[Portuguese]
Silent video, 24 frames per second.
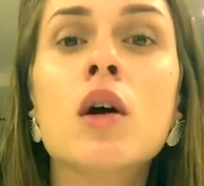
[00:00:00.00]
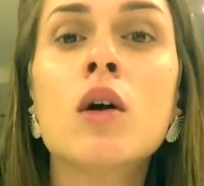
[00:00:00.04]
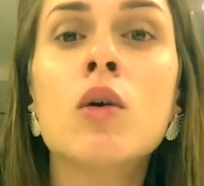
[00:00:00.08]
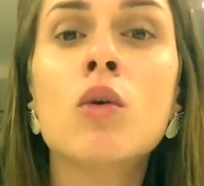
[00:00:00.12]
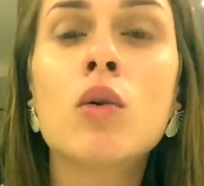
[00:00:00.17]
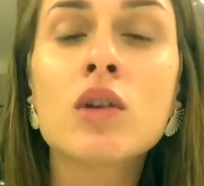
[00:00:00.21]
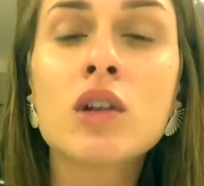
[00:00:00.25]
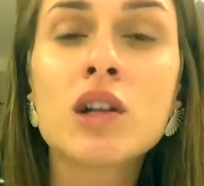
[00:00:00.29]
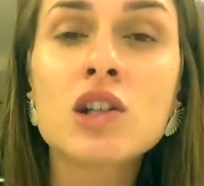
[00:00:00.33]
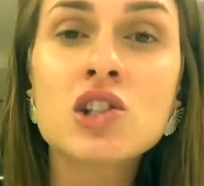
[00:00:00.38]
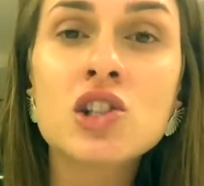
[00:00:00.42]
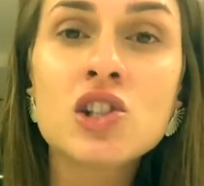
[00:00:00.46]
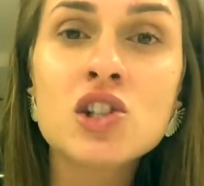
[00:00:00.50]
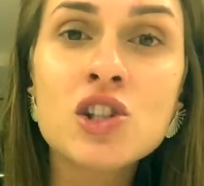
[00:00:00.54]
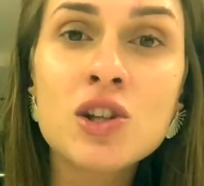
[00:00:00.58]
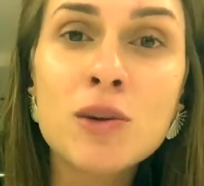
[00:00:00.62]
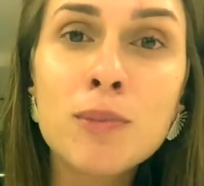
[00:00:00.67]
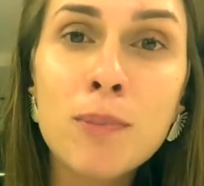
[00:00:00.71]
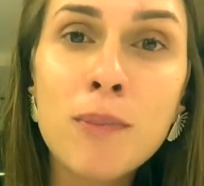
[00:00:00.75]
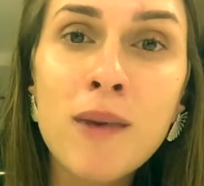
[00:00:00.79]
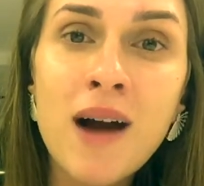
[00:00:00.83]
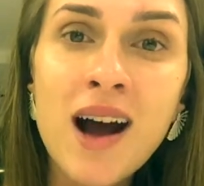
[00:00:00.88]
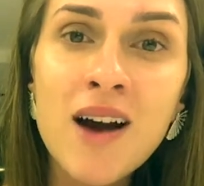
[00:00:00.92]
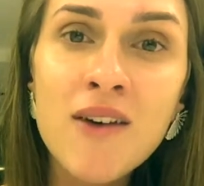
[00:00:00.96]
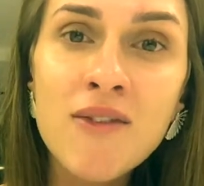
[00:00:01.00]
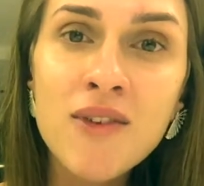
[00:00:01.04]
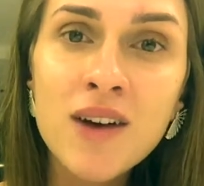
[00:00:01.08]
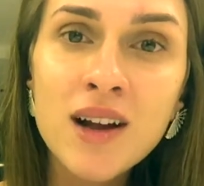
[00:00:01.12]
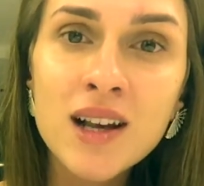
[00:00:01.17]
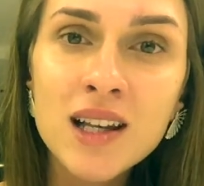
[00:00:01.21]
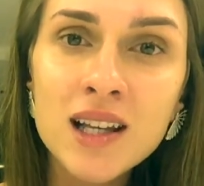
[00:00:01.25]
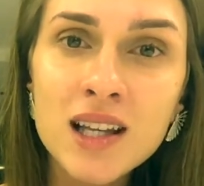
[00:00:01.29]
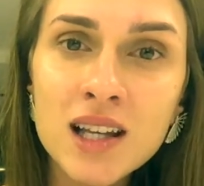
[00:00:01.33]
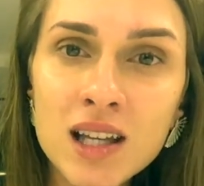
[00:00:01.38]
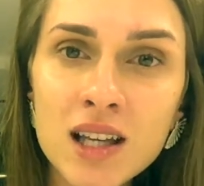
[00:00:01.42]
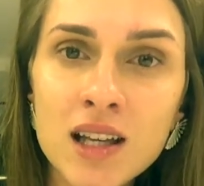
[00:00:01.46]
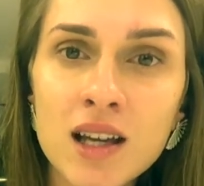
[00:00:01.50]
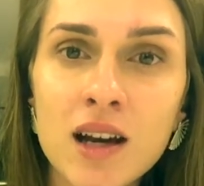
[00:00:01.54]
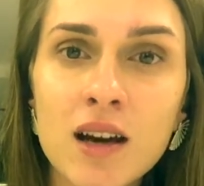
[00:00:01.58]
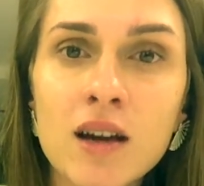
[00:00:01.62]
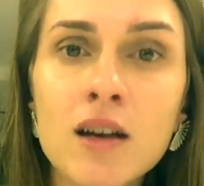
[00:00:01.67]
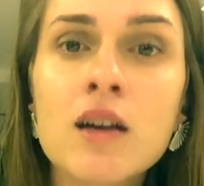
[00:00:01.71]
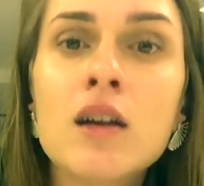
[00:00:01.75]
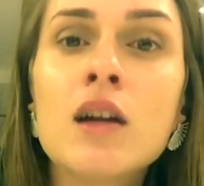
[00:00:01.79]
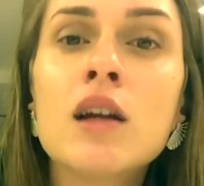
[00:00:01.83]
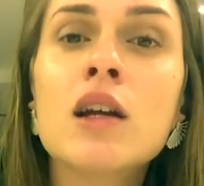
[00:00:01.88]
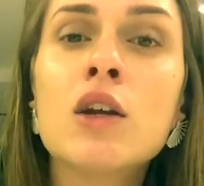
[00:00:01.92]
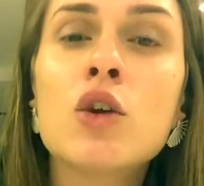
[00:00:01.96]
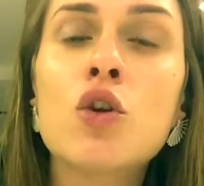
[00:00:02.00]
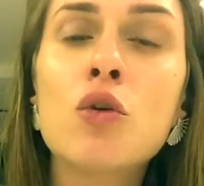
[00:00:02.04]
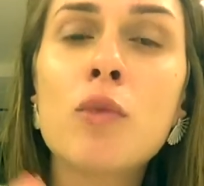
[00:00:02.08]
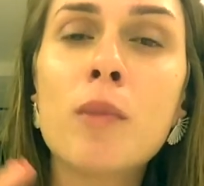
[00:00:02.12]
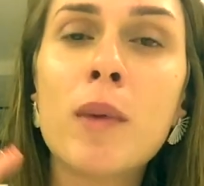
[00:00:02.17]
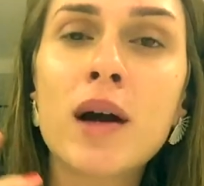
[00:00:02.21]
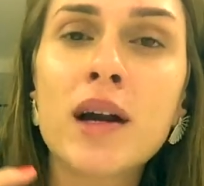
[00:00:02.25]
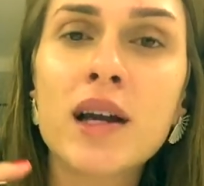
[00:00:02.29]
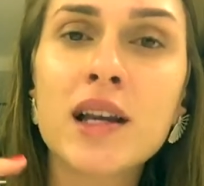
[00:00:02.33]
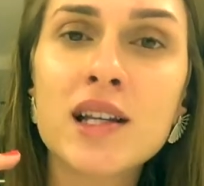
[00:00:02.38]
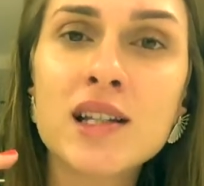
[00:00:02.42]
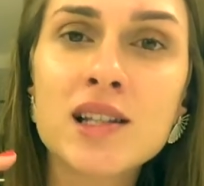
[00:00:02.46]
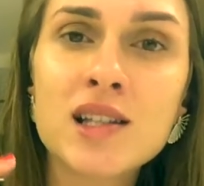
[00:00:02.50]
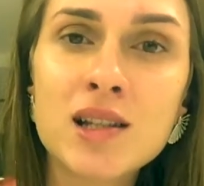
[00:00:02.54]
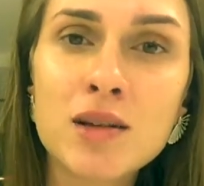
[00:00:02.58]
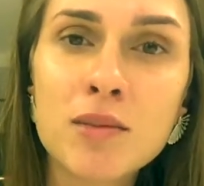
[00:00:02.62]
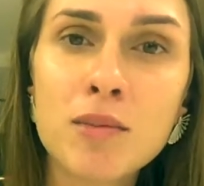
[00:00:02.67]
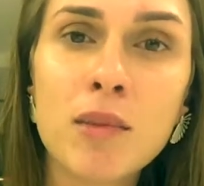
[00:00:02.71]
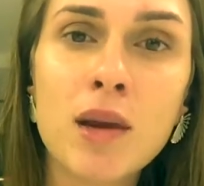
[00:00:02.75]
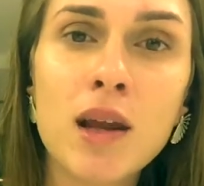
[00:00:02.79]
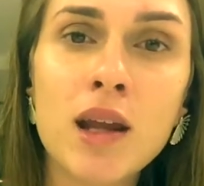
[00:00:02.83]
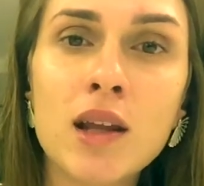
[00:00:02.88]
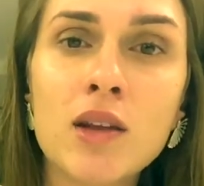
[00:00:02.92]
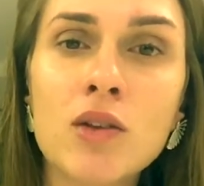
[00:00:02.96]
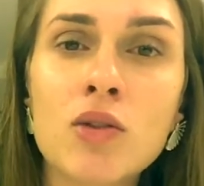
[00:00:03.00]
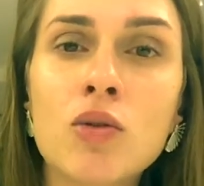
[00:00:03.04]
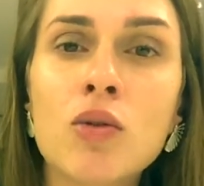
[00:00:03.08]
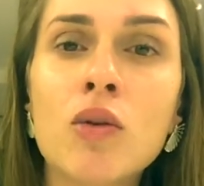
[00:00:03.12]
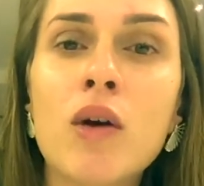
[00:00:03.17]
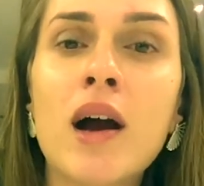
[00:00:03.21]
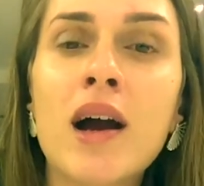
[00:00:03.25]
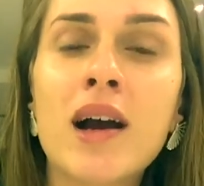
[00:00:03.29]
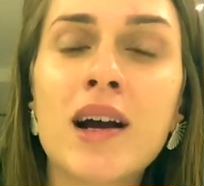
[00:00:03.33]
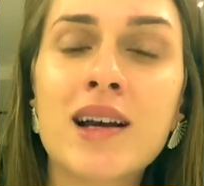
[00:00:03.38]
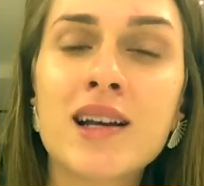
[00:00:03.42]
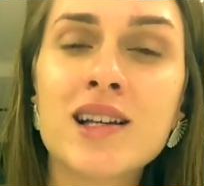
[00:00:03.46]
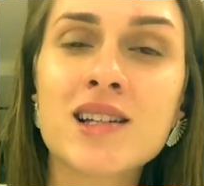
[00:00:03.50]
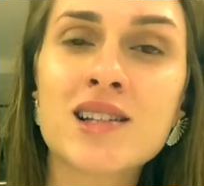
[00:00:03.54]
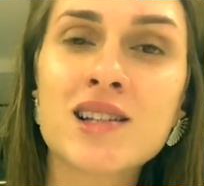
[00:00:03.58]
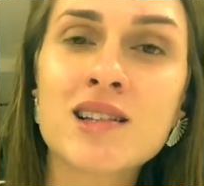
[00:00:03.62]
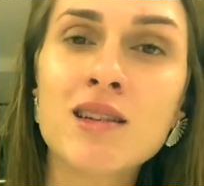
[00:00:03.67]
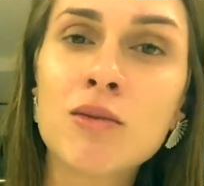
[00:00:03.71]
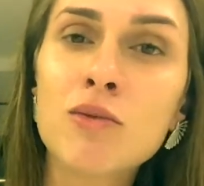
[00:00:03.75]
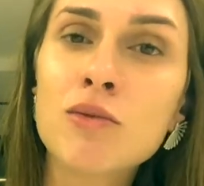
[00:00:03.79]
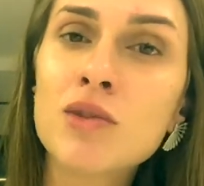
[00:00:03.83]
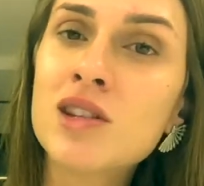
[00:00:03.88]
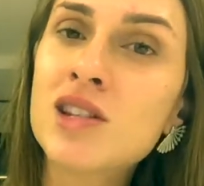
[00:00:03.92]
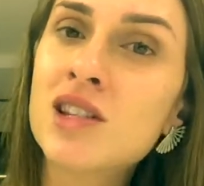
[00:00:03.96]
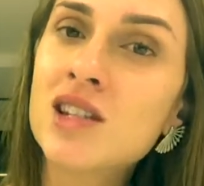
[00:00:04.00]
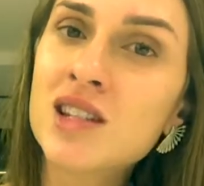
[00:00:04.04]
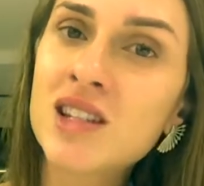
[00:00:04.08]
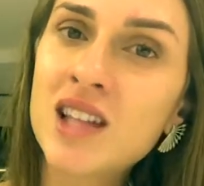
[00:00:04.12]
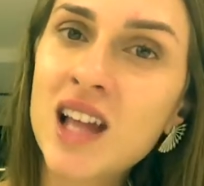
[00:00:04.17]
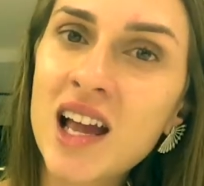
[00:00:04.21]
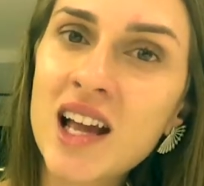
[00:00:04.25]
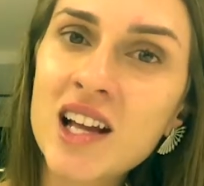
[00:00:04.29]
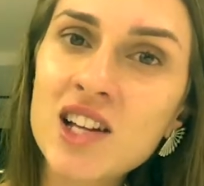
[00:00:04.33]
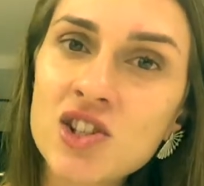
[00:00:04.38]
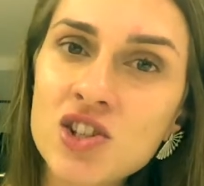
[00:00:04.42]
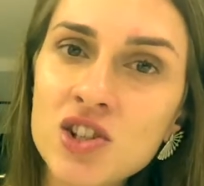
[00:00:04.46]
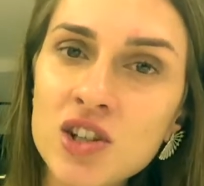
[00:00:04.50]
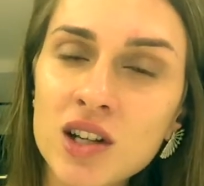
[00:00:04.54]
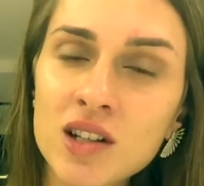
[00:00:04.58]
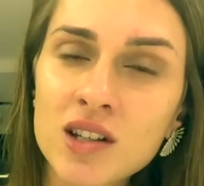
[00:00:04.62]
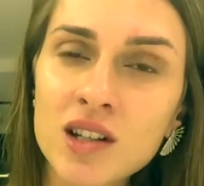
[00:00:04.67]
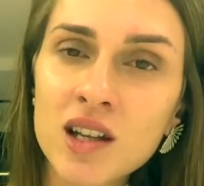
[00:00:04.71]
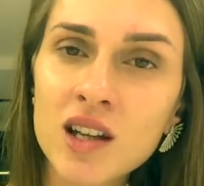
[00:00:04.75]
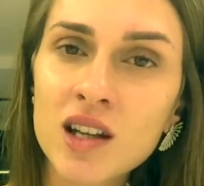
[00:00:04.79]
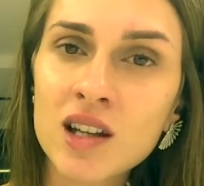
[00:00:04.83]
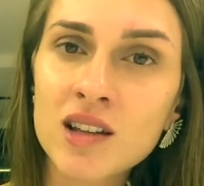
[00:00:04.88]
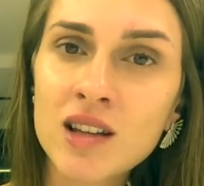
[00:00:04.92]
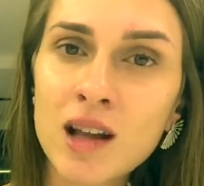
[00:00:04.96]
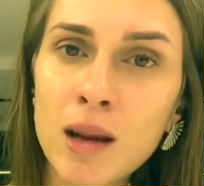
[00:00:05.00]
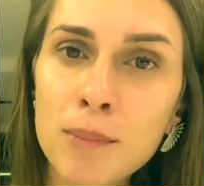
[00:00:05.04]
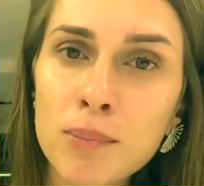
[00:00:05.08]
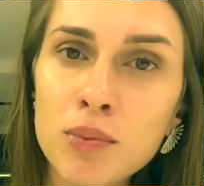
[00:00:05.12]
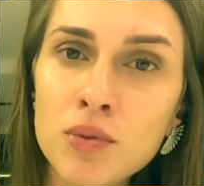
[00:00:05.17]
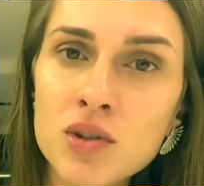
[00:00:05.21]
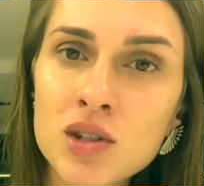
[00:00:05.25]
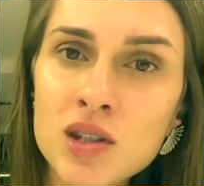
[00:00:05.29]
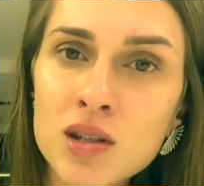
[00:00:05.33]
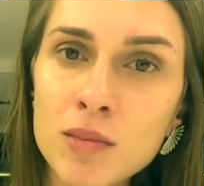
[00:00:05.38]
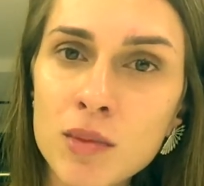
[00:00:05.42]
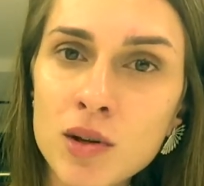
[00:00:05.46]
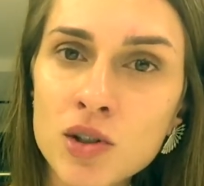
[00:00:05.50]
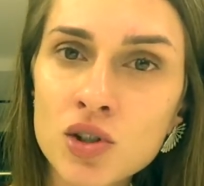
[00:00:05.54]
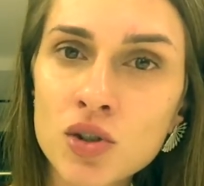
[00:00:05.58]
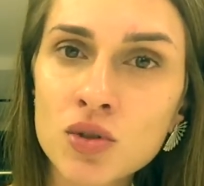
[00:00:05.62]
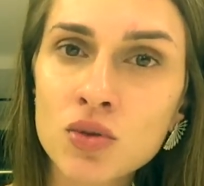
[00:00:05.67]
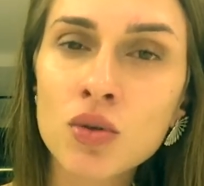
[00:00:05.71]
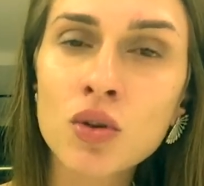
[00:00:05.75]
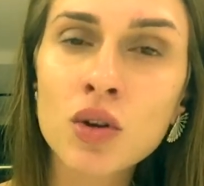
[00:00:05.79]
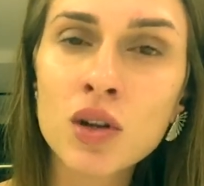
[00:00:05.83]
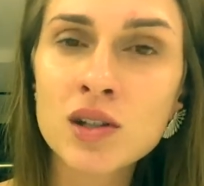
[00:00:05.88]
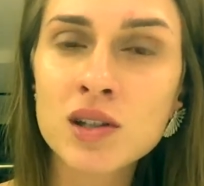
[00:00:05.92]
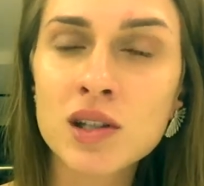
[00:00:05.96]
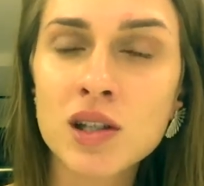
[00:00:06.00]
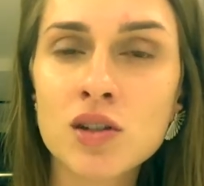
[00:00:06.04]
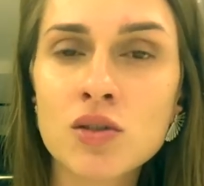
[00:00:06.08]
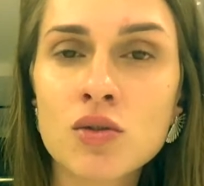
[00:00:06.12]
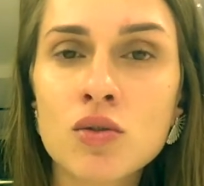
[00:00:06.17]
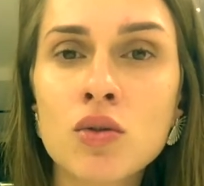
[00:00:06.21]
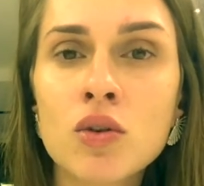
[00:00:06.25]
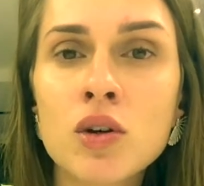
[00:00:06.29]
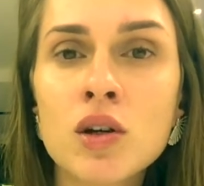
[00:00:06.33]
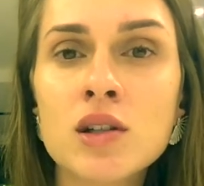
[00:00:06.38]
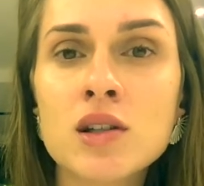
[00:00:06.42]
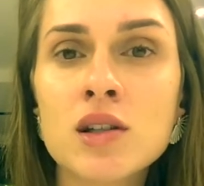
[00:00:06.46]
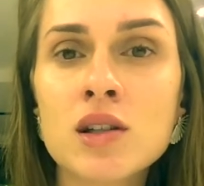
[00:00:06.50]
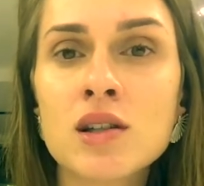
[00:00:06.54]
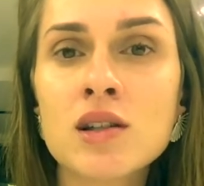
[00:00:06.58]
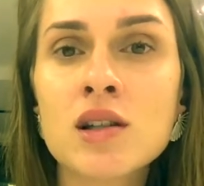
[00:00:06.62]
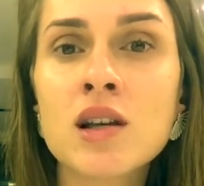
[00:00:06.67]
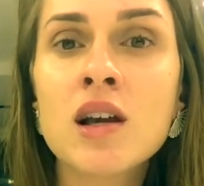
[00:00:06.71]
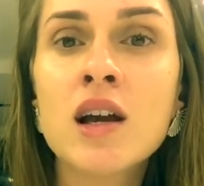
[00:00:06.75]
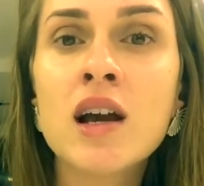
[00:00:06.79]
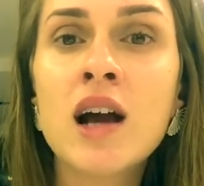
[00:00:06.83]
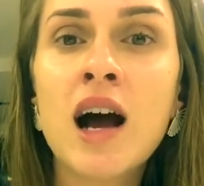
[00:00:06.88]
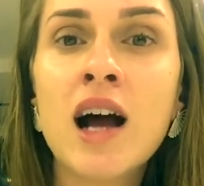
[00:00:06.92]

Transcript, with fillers: Quando a gente avalia que o emagrecimento, a questão estética tem que estar por cima de todas as coisas,